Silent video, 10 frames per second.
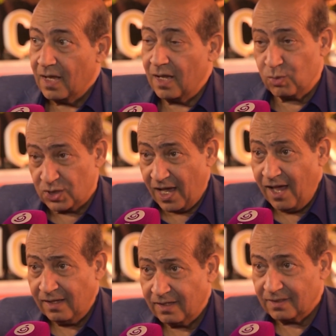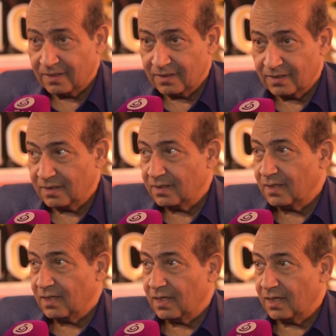المذيعه
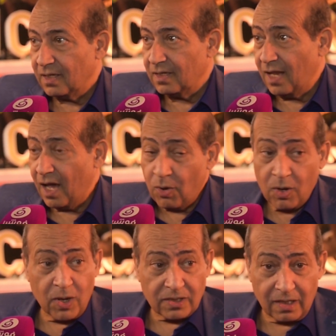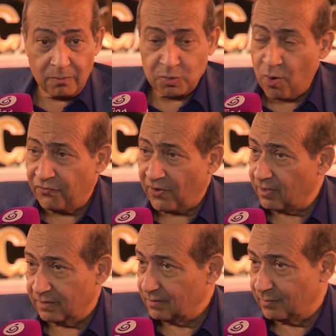لا هو هو اختيار مش
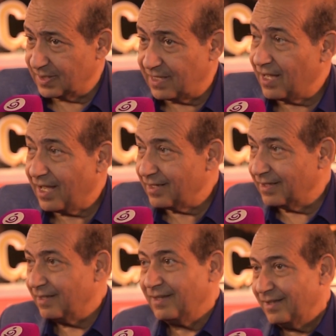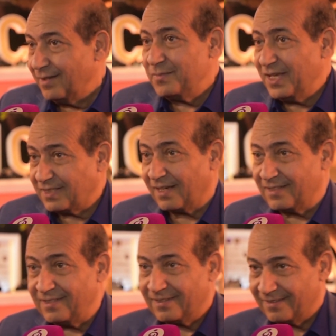موفق بس ده يعني بيحصل
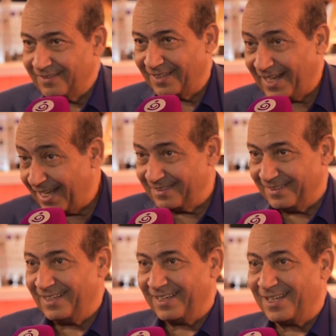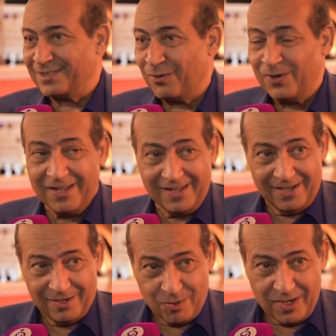كتير يعني عادي يعني عايز اقول
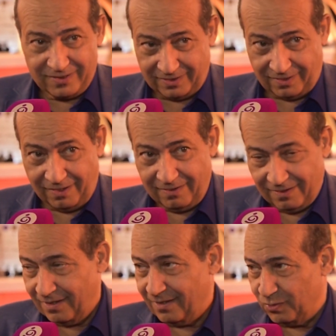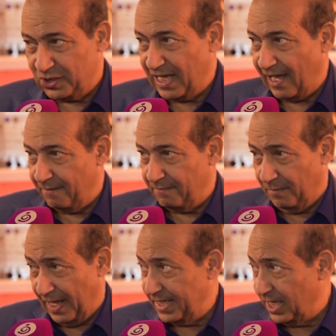كونك تختار آه، مذيعه
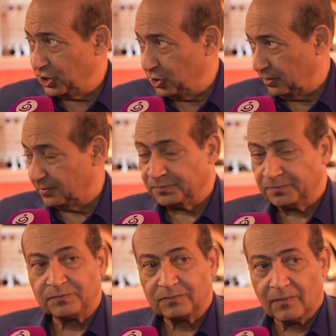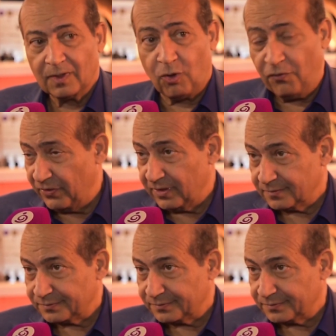ما هياش كفء